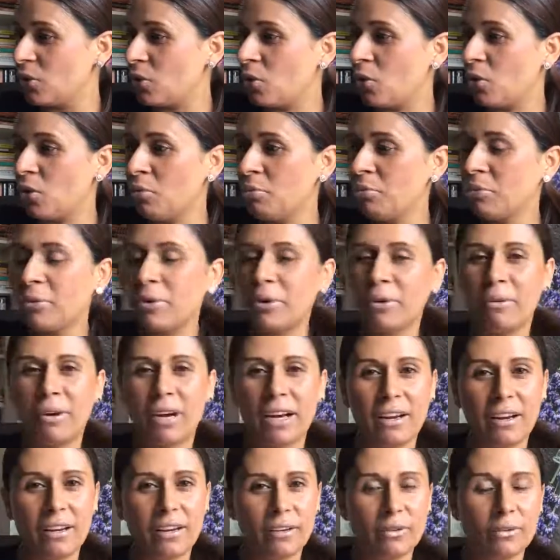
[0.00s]
como eu,
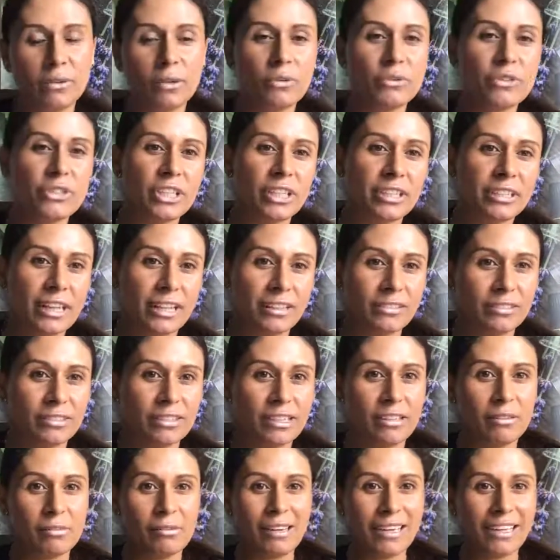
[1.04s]
eu não tinha dado
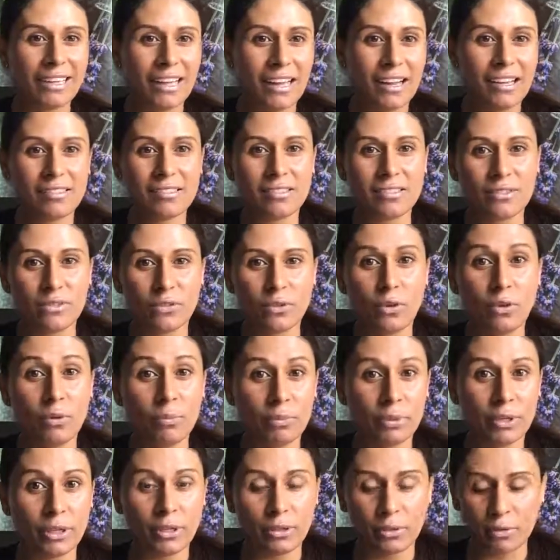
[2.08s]
nenhuma classe
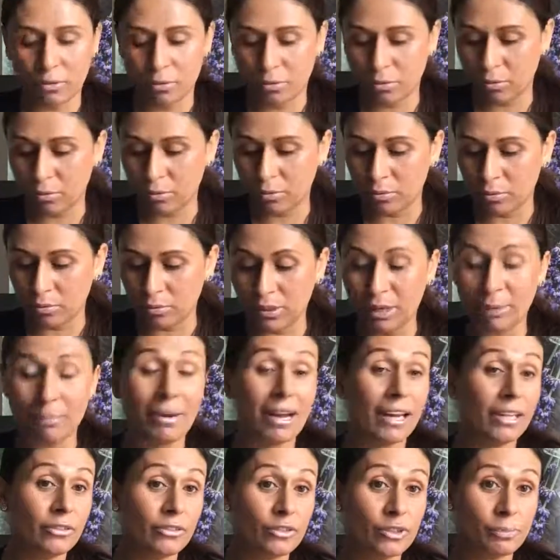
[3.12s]
sobre o
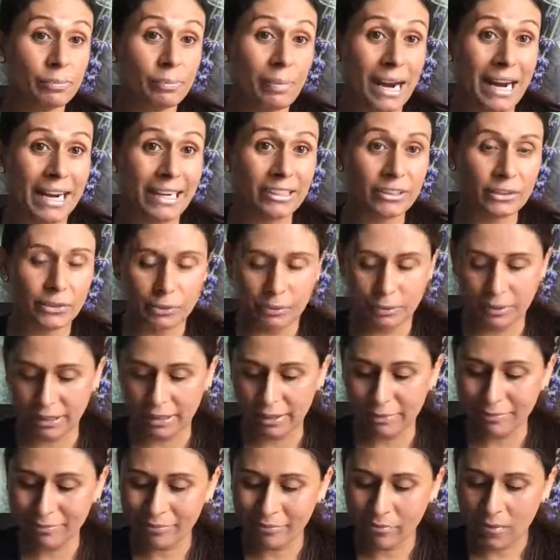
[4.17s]
trabalho de parto,
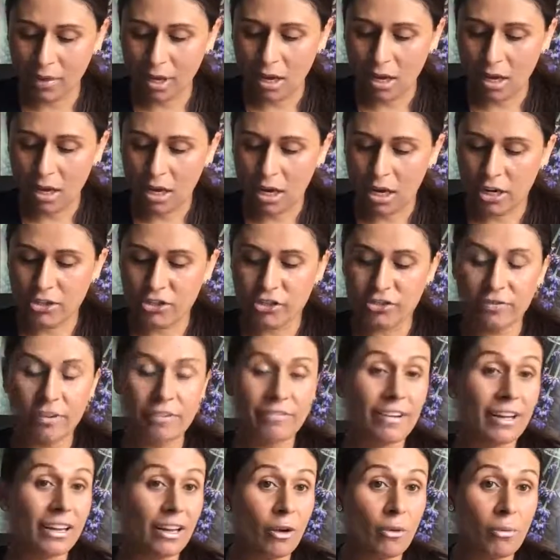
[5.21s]
né? A gente vai
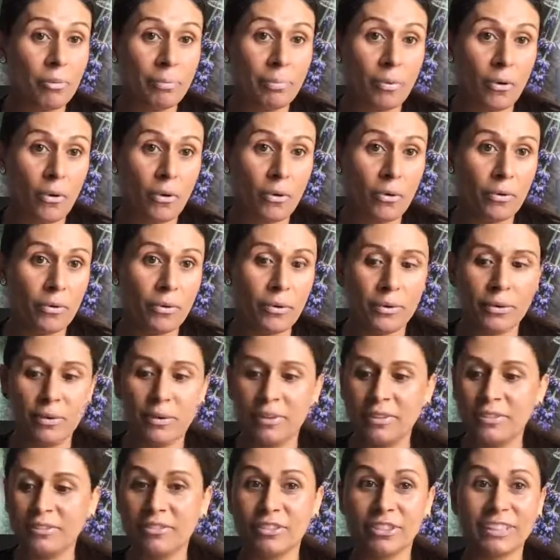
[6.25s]
falar um pouco.
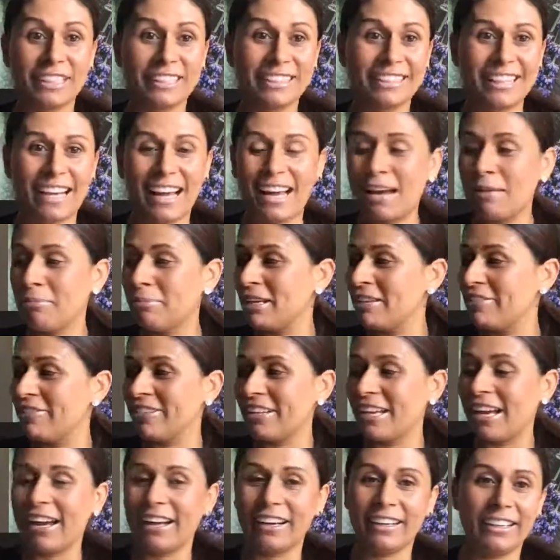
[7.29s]
Vou tentar
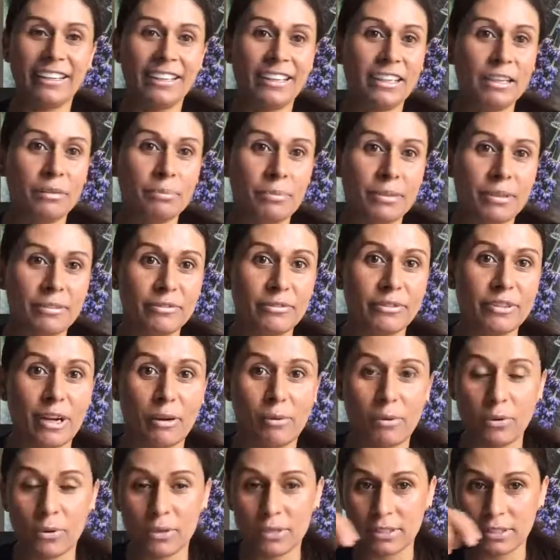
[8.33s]
abreviar aqui, né? para não ficar
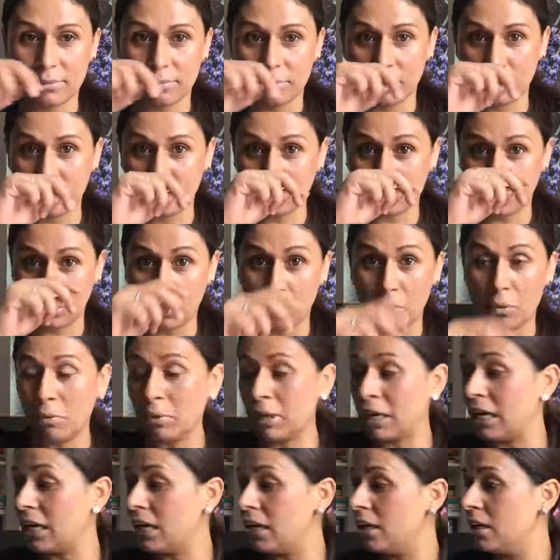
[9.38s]
uma coisa muito
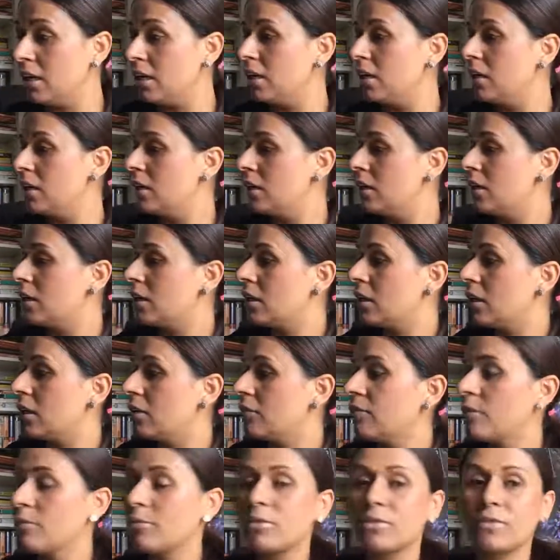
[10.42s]
longa. E
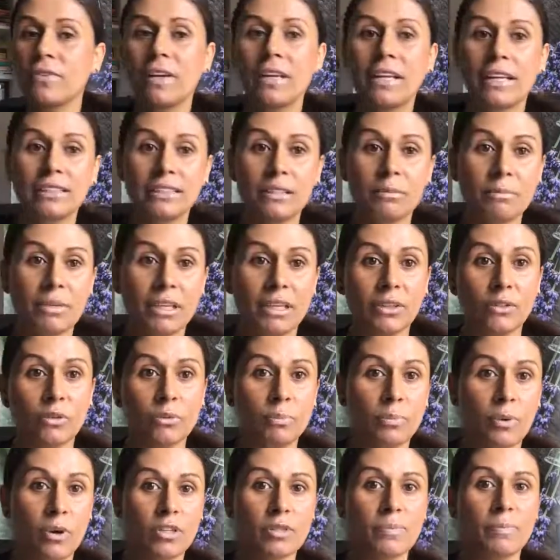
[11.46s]
vamos falar também do
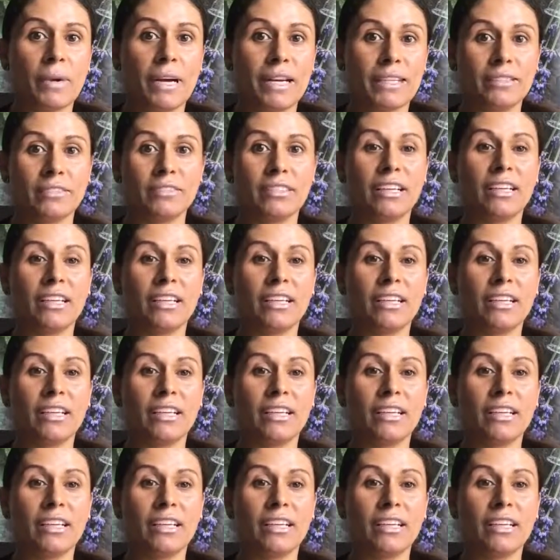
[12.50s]
pós-parto,